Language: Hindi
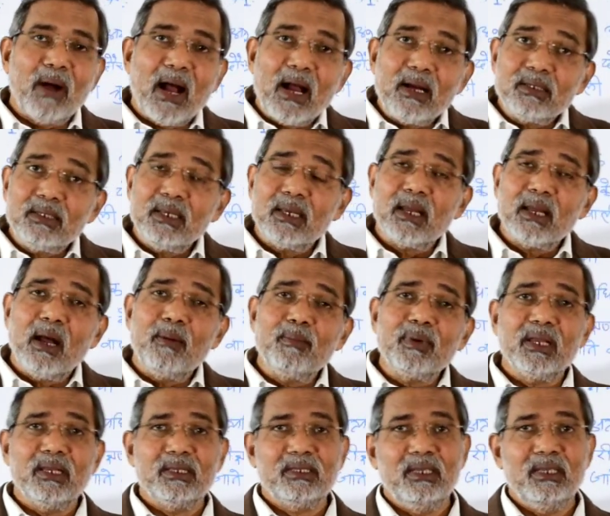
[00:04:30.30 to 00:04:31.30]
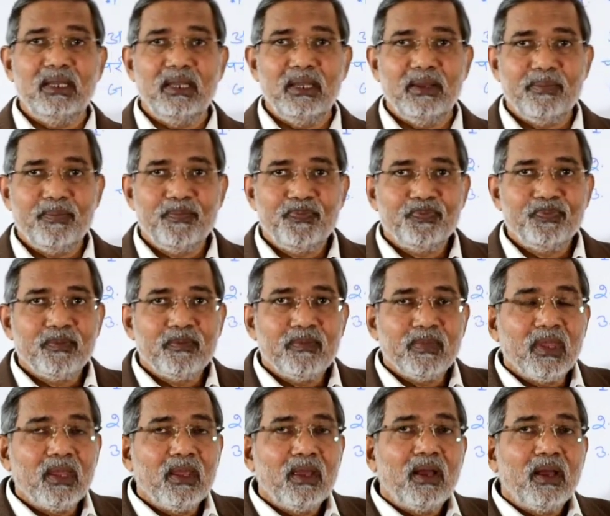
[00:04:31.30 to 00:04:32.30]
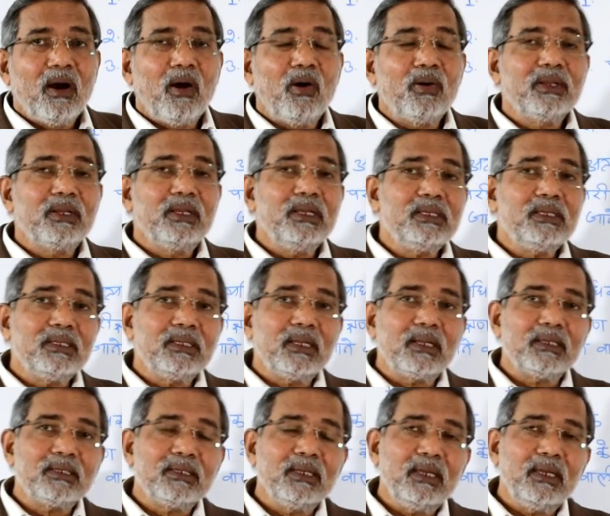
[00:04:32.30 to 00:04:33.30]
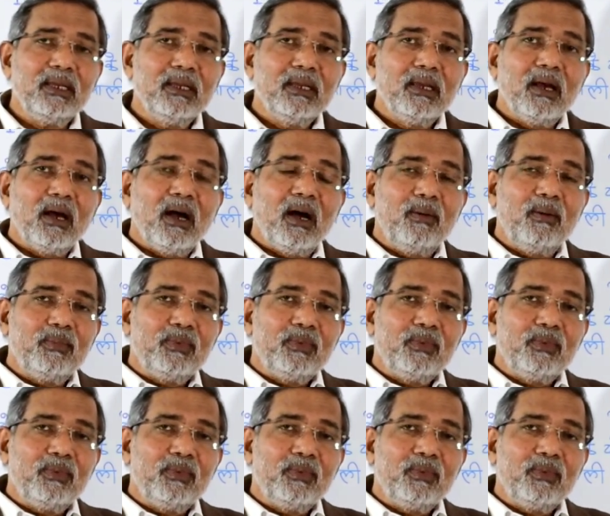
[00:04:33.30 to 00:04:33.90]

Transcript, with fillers: तो दिमाग से काम कैसे लें और किस तरह से